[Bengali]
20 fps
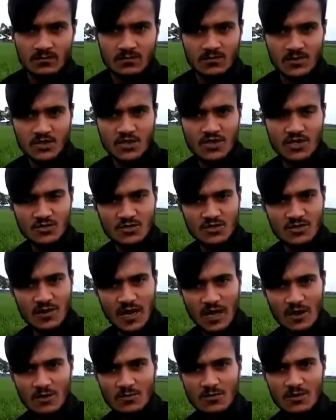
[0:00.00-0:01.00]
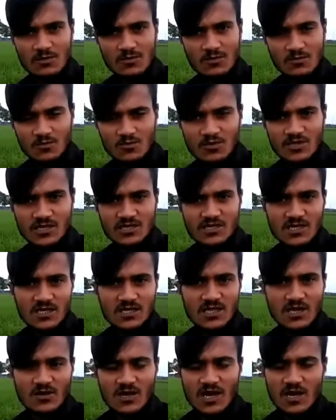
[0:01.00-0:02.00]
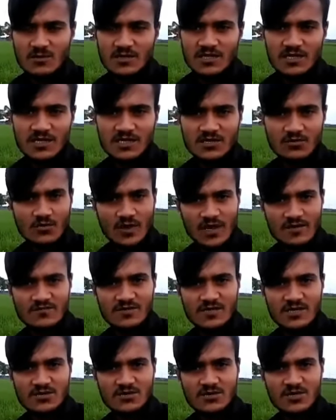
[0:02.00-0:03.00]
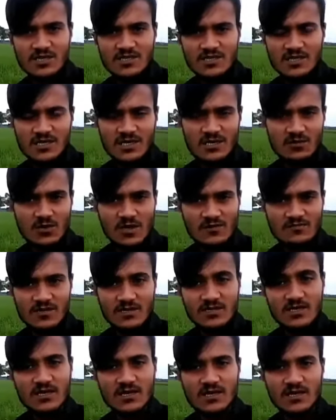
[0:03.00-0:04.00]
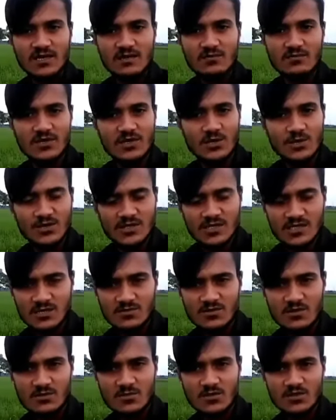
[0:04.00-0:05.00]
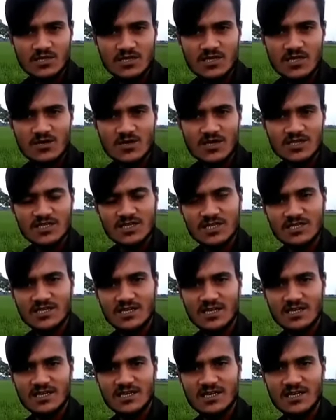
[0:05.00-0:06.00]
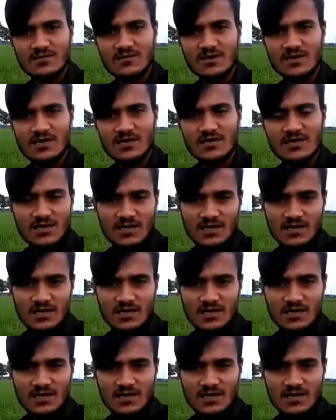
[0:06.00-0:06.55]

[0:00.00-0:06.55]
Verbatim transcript: বিষয়টা যদি ভালোভাবে বুঝতে চান তাহলে আমাদের একটি ওয়েবসাইট রয়েছে ওয়েবসাইটের লিঙ্ক ভিডিও ডিসক্রিপশন বক্সে দেওয়া আছে সেখান থেকে আপনারা